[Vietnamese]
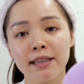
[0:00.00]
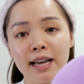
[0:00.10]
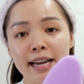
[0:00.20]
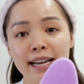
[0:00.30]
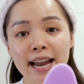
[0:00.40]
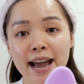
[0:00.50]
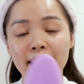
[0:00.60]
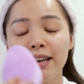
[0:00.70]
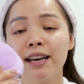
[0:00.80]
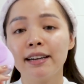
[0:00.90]
mình thấy
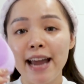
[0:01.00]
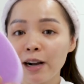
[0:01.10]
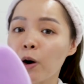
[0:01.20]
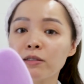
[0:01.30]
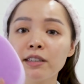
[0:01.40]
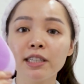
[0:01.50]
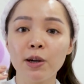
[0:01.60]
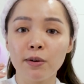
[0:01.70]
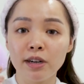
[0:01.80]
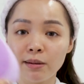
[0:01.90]
là đã có rất
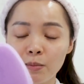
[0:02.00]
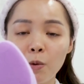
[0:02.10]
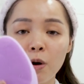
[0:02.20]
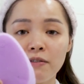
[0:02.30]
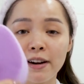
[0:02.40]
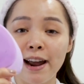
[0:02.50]
nhiều người mua và